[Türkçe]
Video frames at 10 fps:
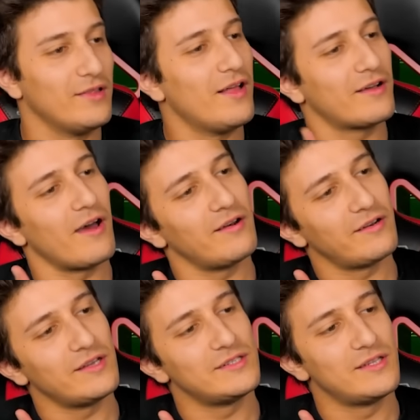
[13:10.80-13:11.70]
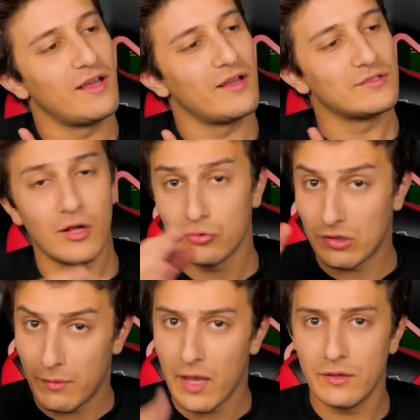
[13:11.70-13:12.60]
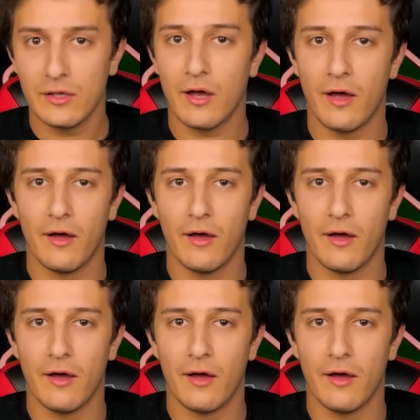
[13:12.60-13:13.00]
Vallahi Karl ya. Zar zor ama yendik